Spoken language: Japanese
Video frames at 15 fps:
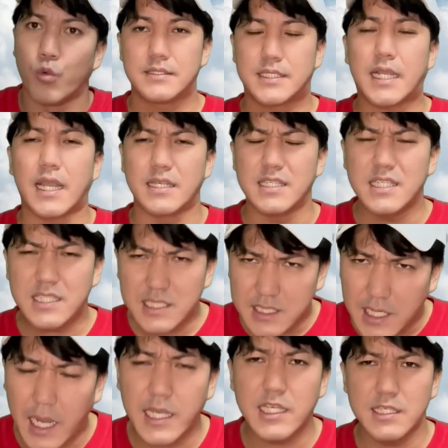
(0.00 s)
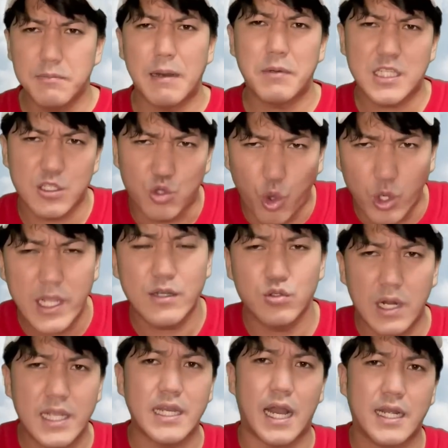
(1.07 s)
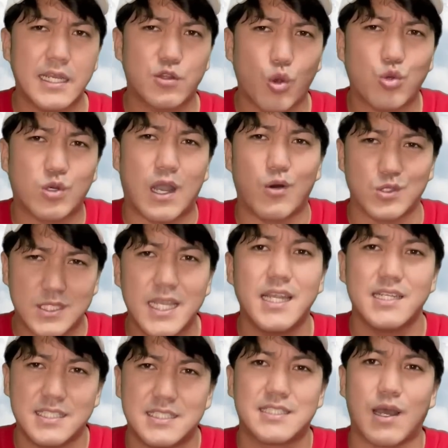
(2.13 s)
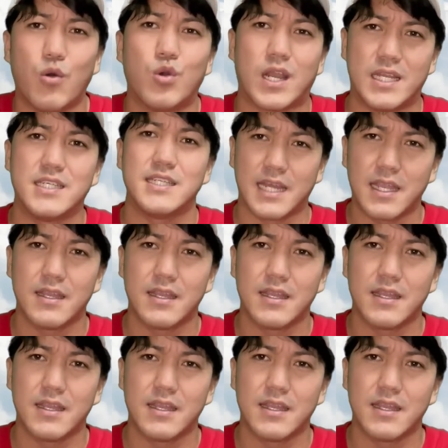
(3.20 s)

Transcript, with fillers: じゃけ、1回今までどれぐらいあげとるかを整理した方がいいね。